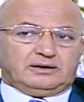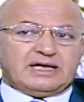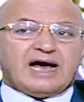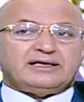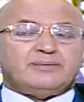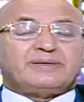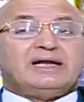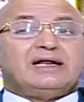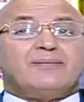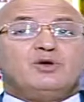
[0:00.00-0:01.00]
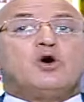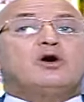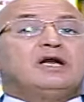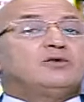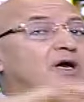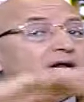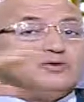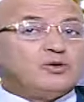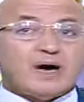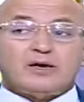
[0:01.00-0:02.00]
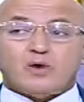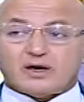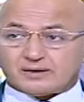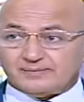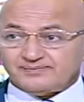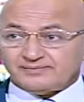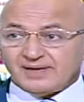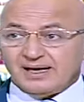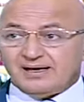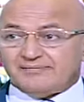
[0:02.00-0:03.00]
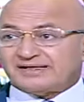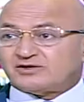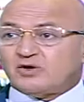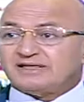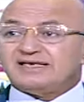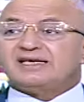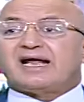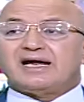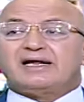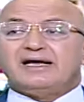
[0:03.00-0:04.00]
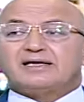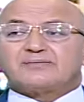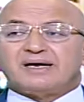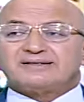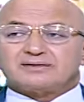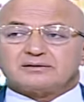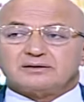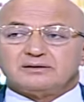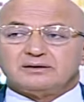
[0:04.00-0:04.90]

يعني يمكن لم يعلن ولم يبلور بس وزير خارجية مصر